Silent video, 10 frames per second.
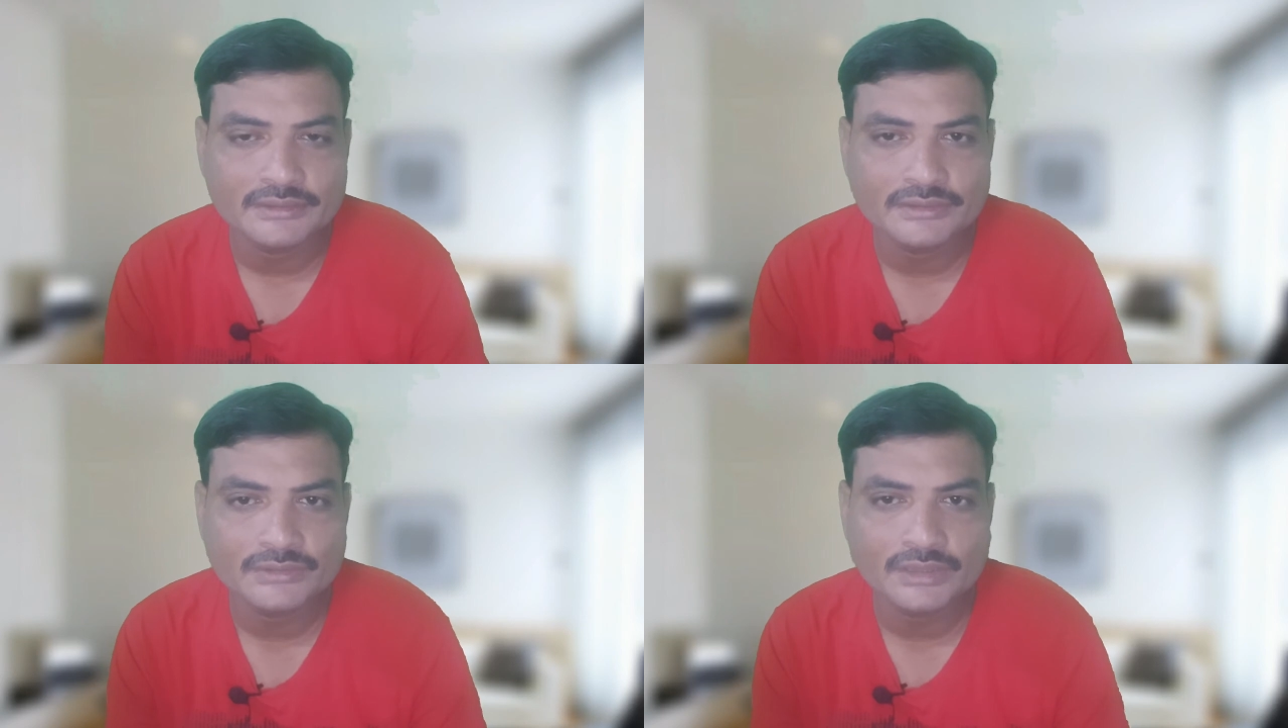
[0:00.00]

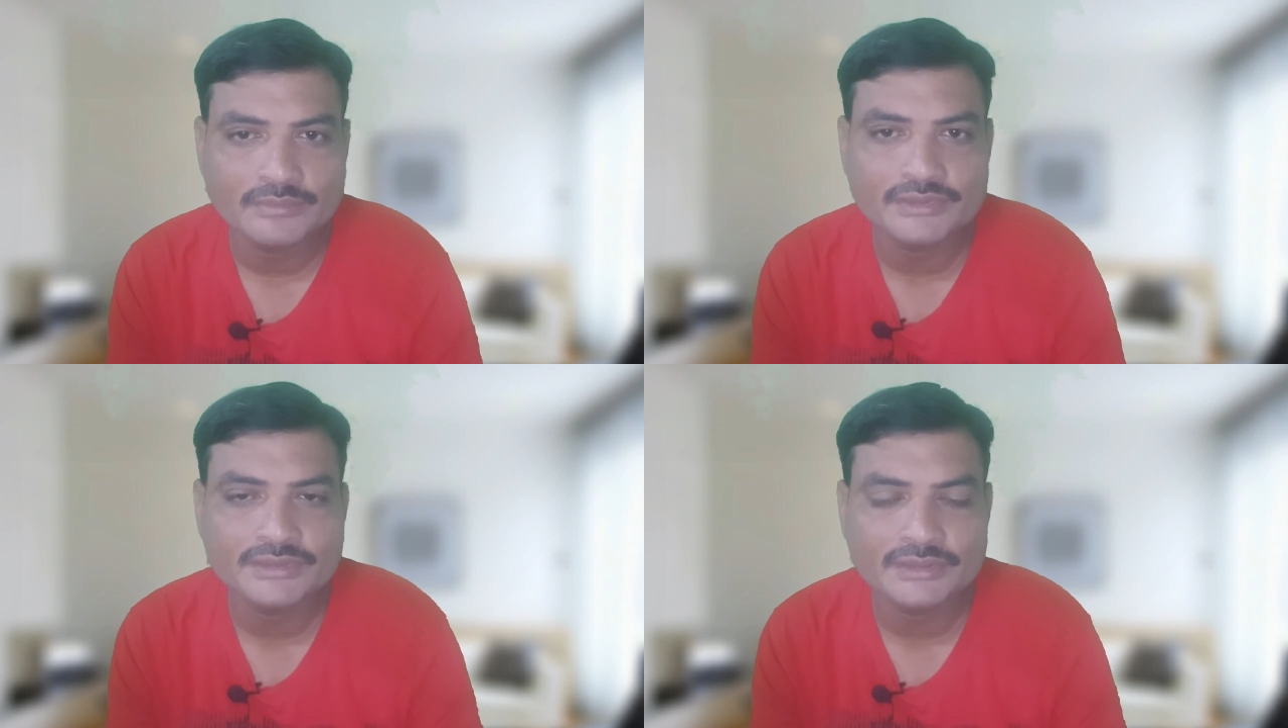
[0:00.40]
हैं तो
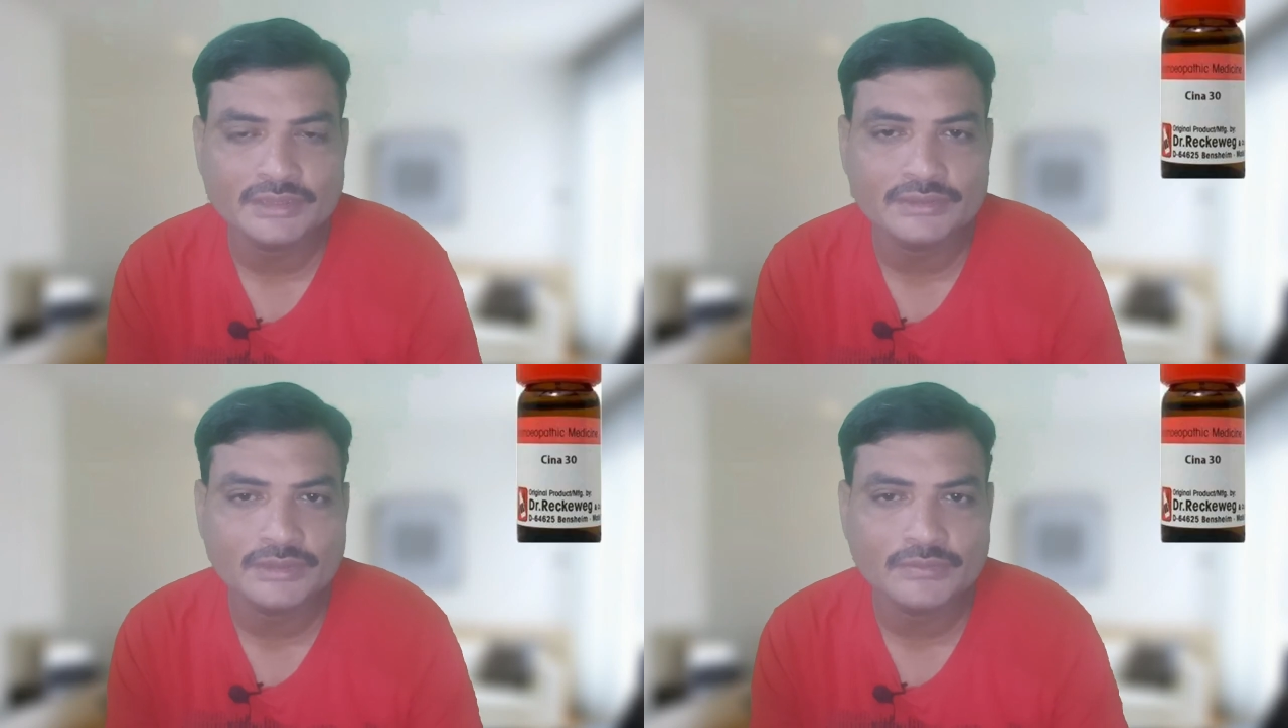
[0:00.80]
आपने
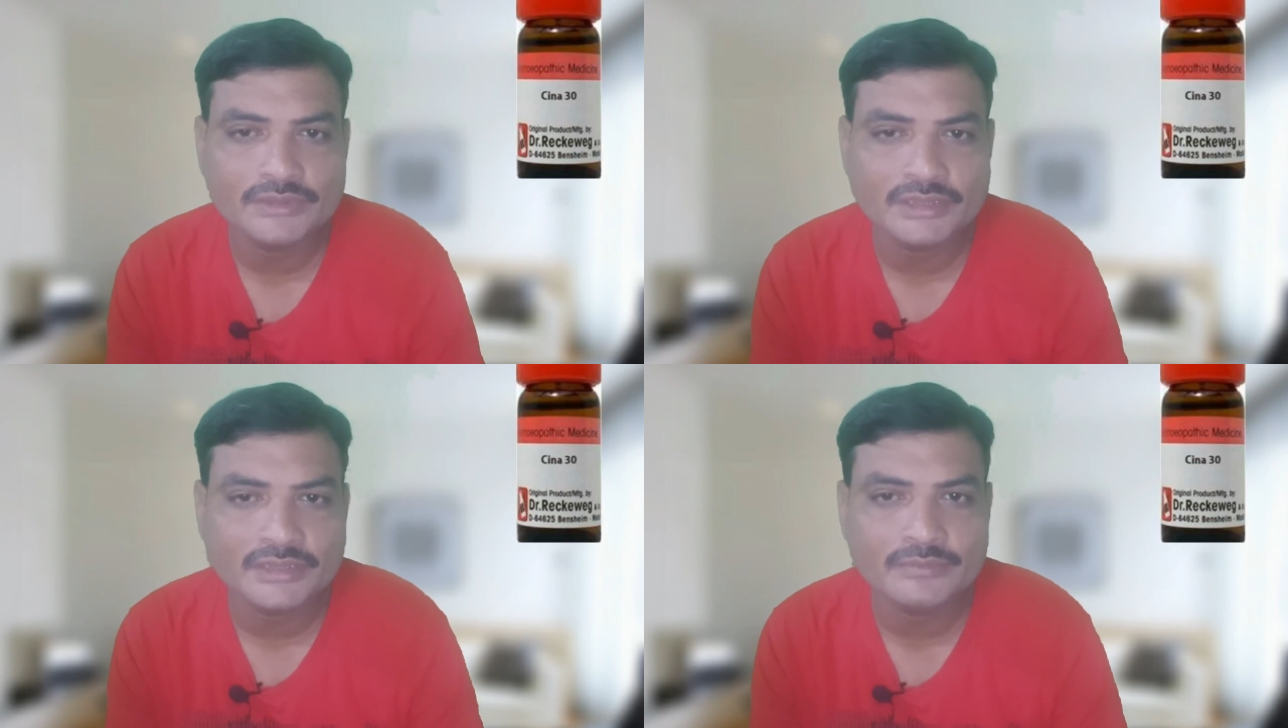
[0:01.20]
सीना जब वो
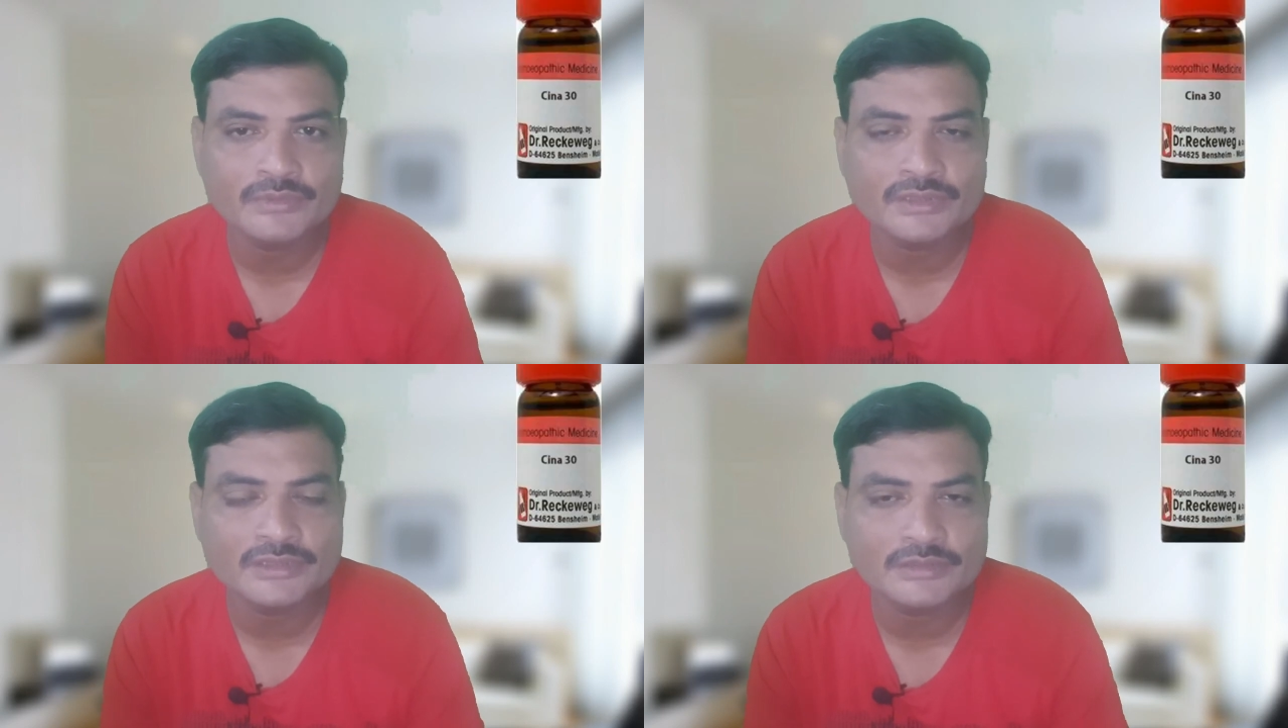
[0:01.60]
थर्टी
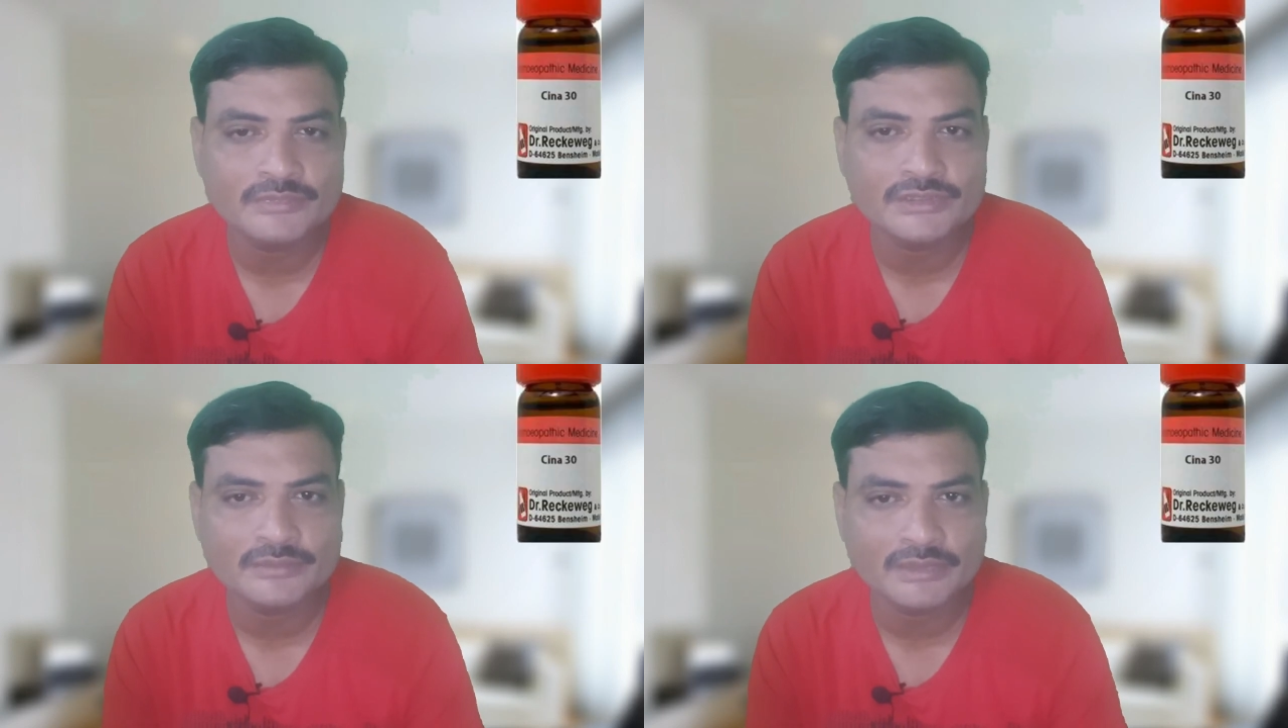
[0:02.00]
पोटेंसी में
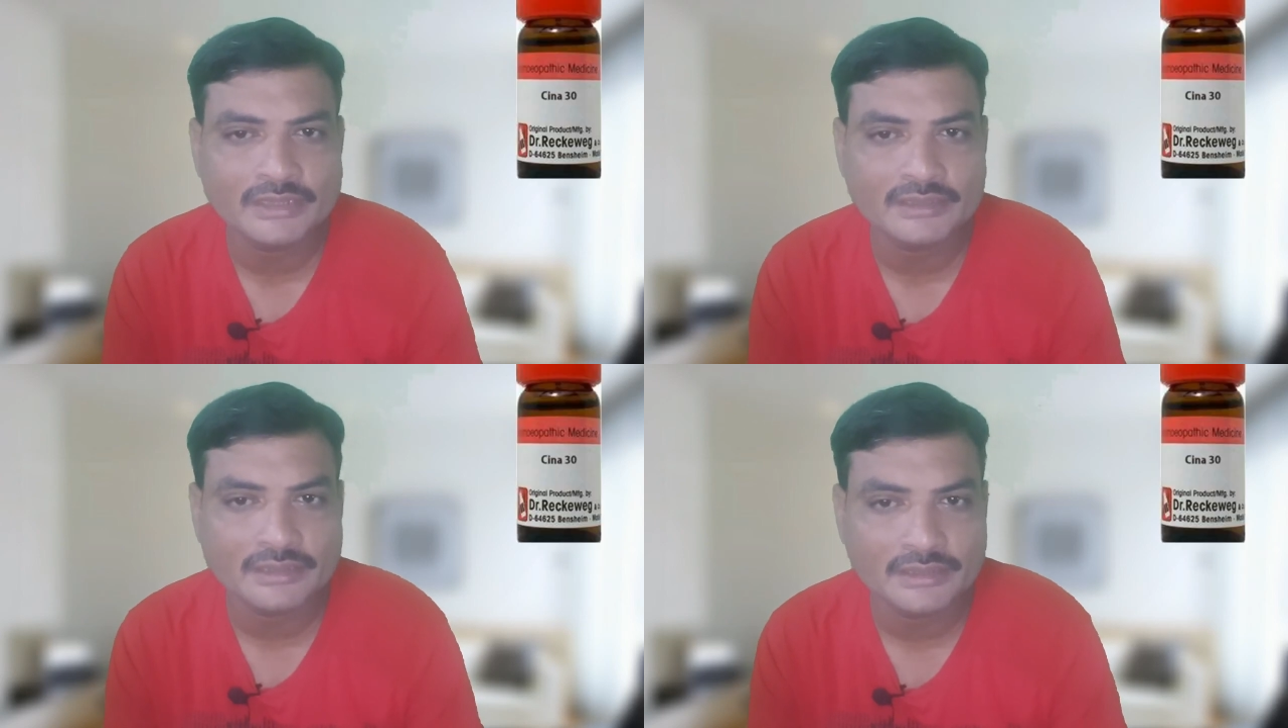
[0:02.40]

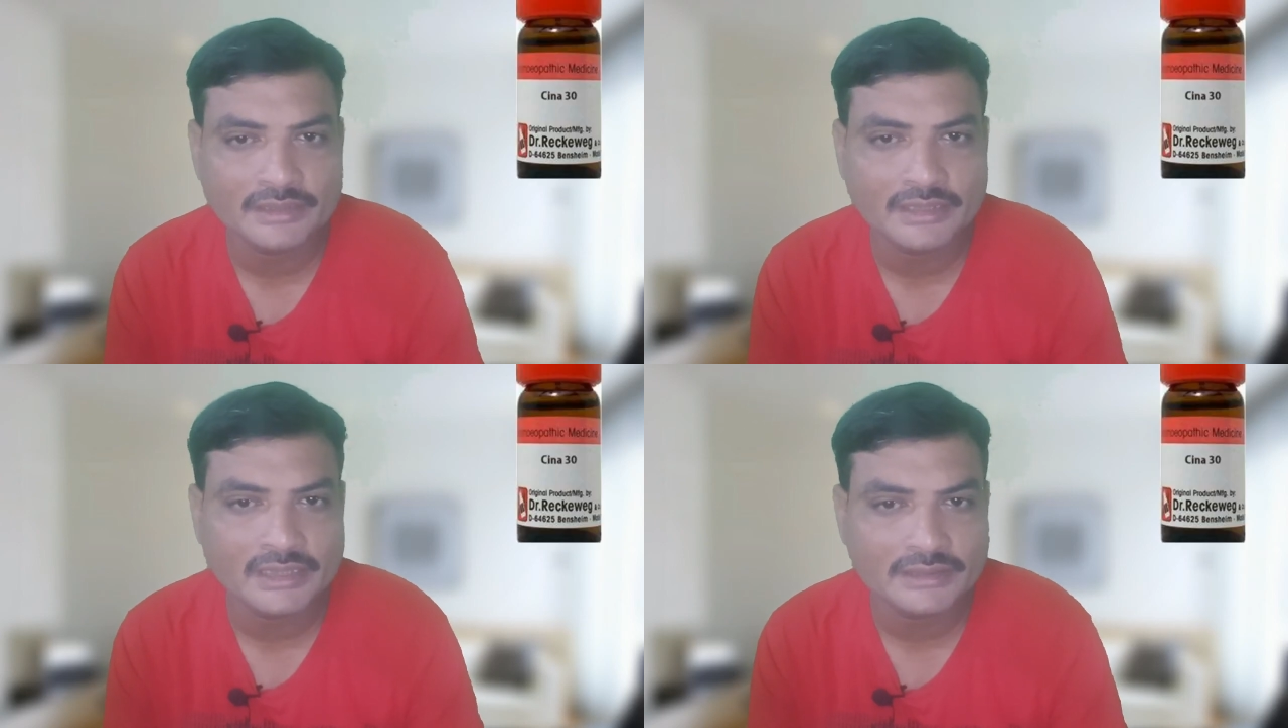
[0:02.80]
इस्तेमाल करानी
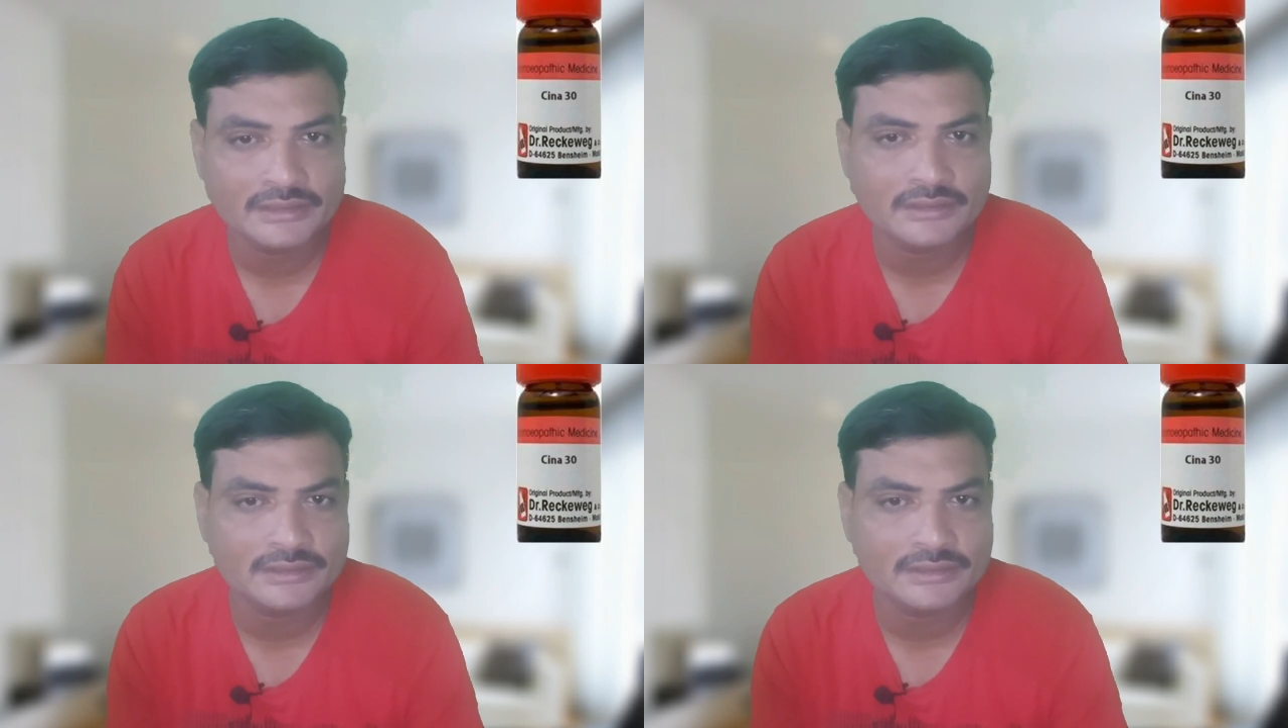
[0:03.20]
है आठ से